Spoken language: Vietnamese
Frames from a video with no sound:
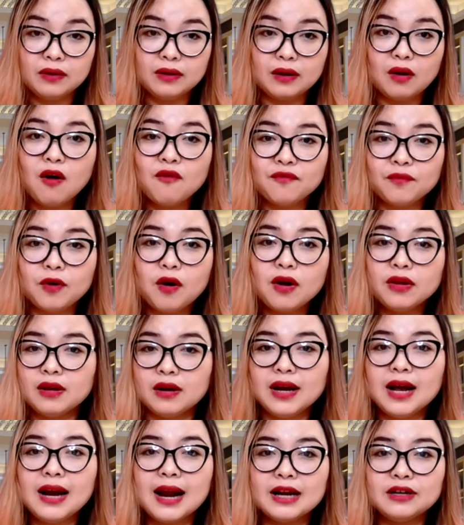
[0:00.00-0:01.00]
có có những
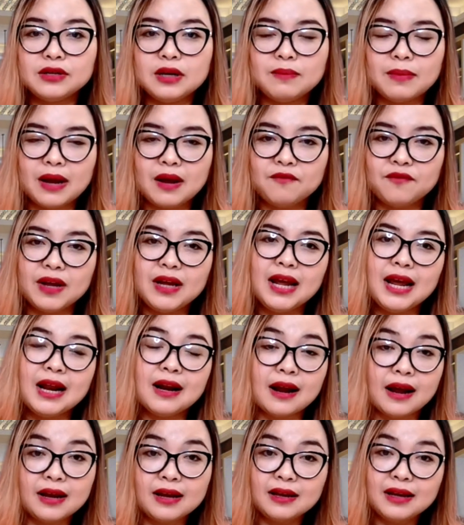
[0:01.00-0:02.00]
cái livestream là em phải nghe
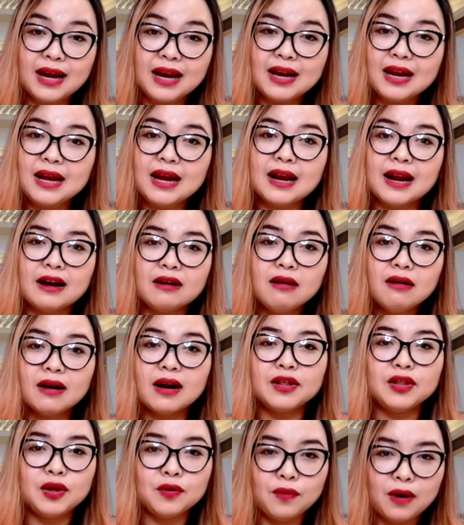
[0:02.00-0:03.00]
lại nghe đi nghe lại rất là
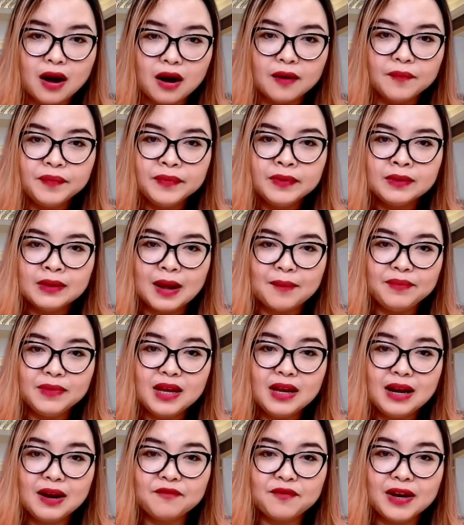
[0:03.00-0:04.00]
nhiều lần thậm
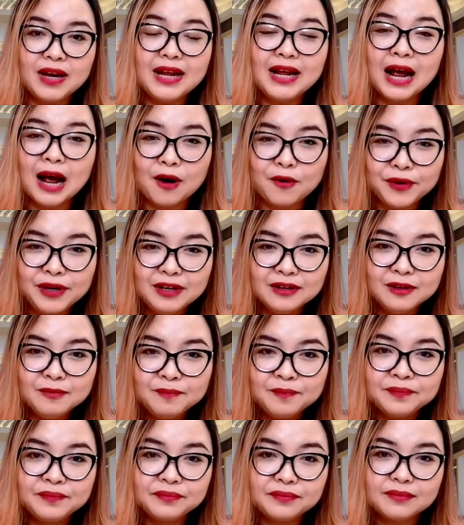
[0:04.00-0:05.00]
chí là phải đi hỏi nữa
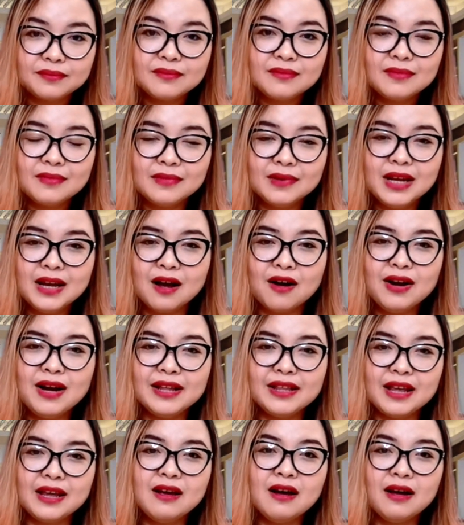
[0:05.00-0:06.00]
đi hỏi là
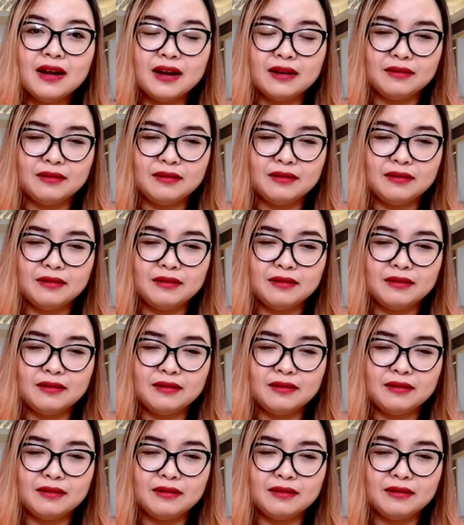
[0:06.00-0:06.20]
chị ơi